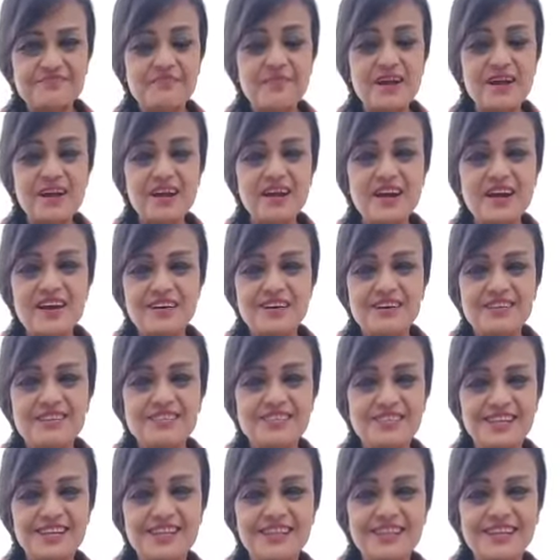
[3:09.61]
मक्का
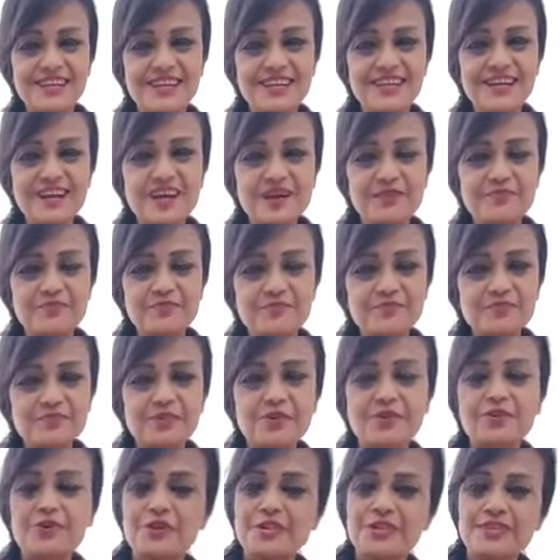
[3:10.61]
जानते हैं ना आप
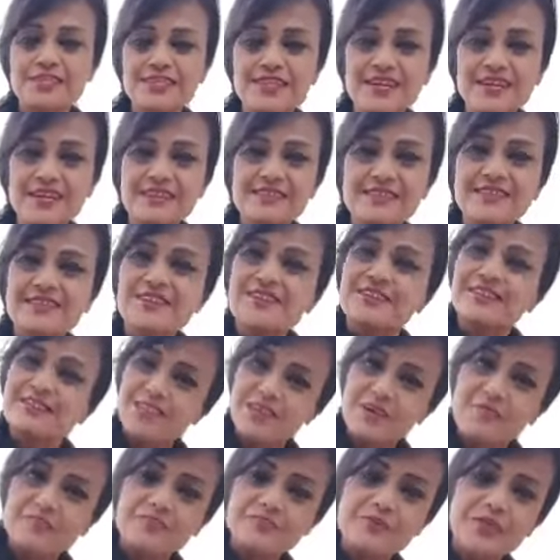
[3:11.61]
और किसान
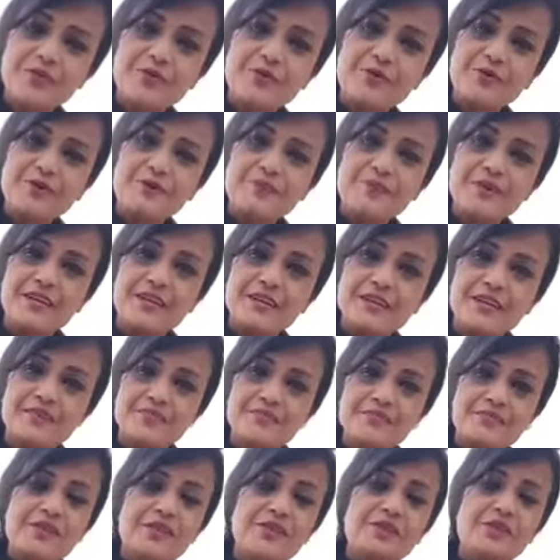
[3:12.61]
तब भी रोड पर
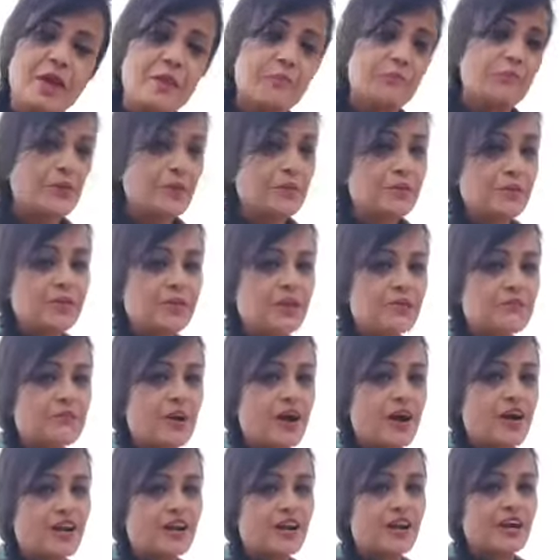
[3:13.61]
है तब भी भीख
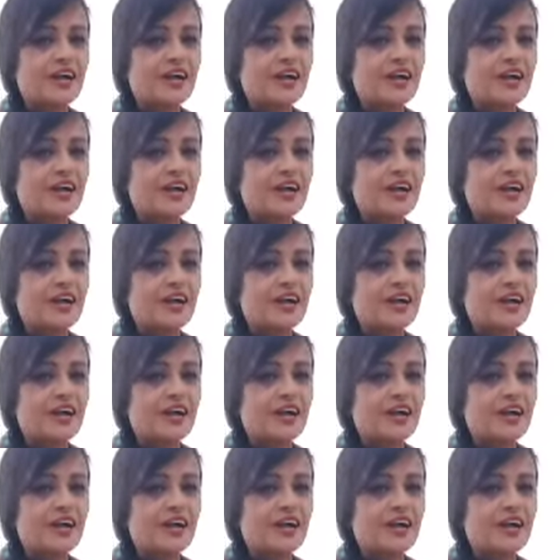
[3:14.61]
मांग